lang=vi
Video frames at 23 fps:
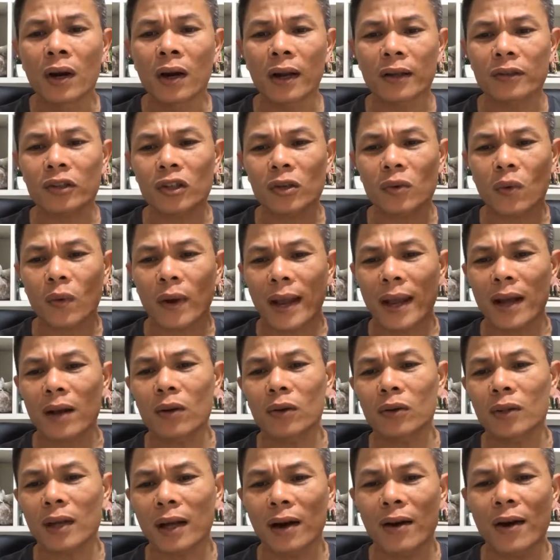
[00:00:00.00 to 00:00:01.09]
là sức khỏe của
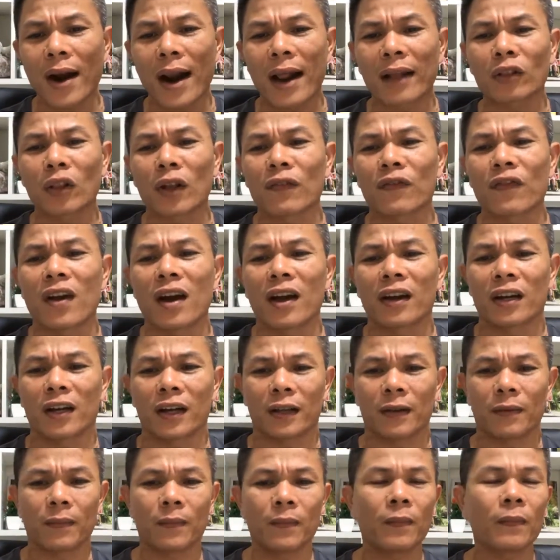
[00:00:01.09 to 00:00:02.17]
chúng ta nó đã tuyệt vời
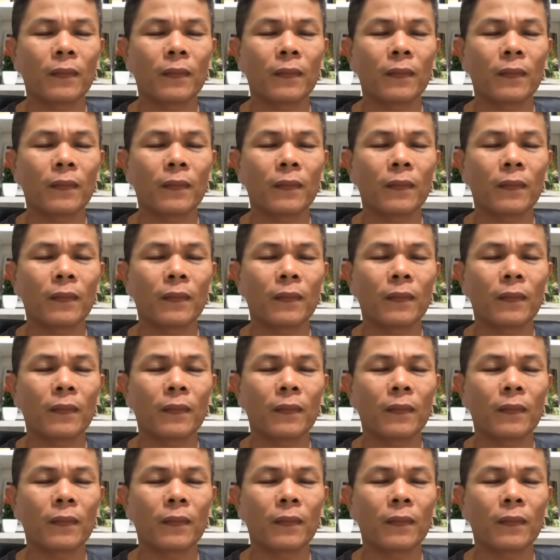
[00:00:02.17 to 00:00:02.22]
rồi